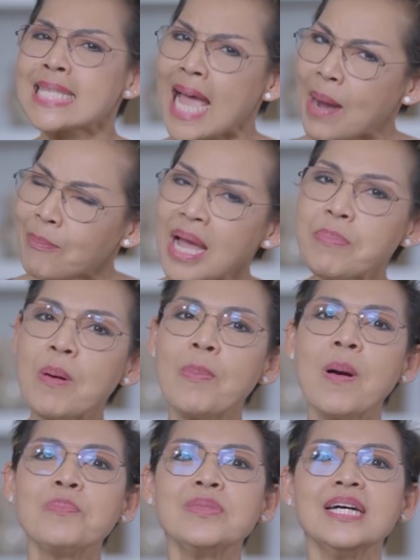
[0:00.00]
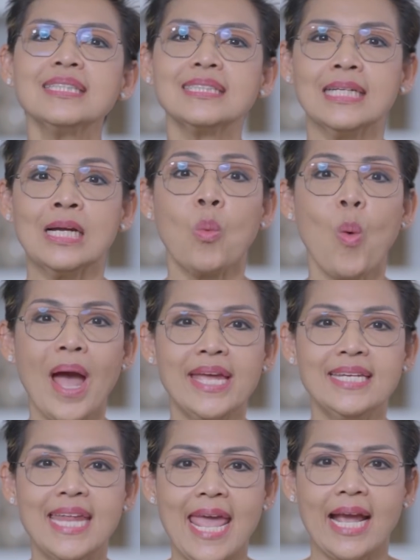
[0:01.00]
ทำให้ป้าป้อมนึกถึงวัย
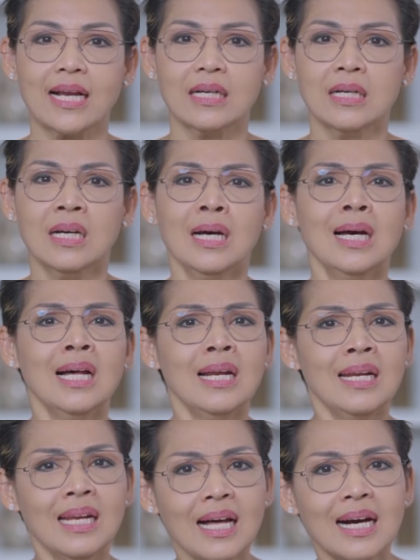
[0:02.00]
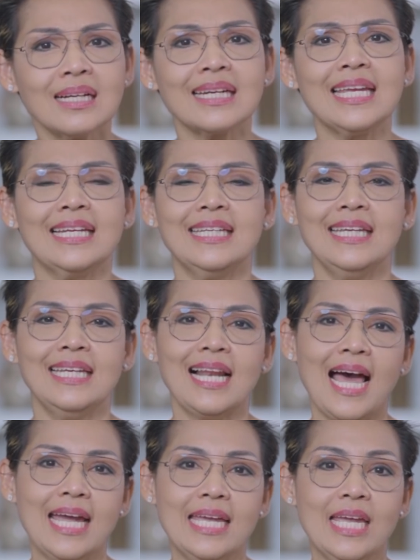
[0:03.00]
เด็ก เลิกเรียนที
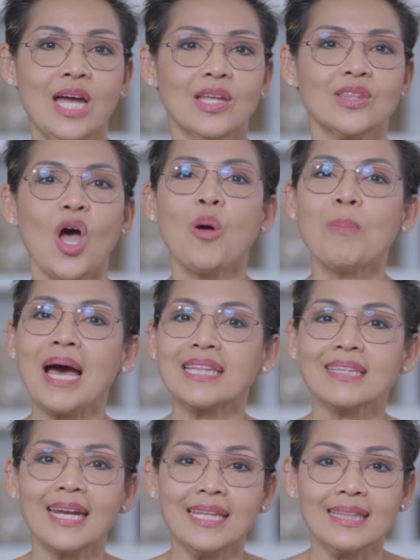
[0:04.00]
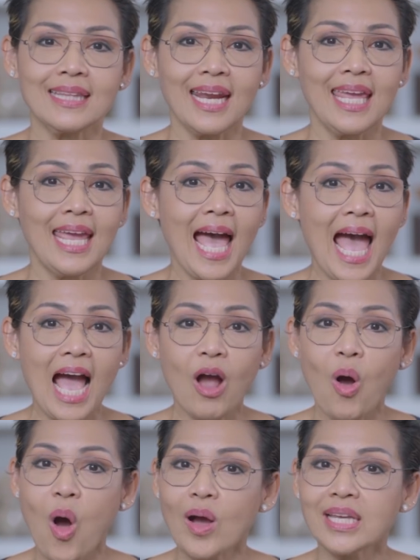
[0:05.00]
ไรต้องมาเตร็ดเตรหา
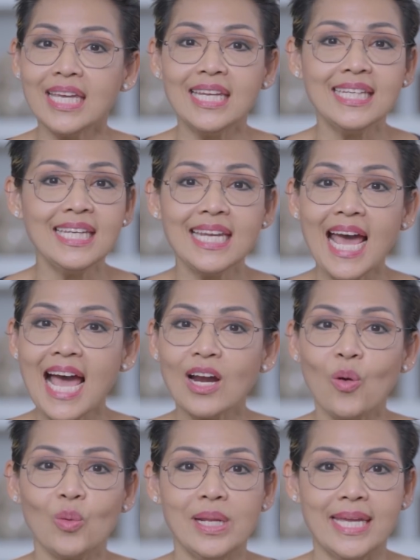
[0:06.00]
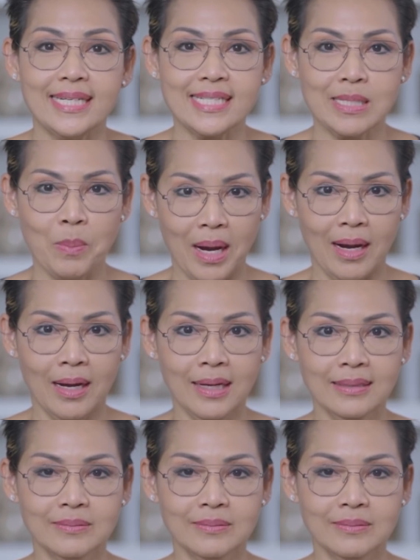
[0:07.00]
ของกินที่หน้าโรงเรียนเสมอ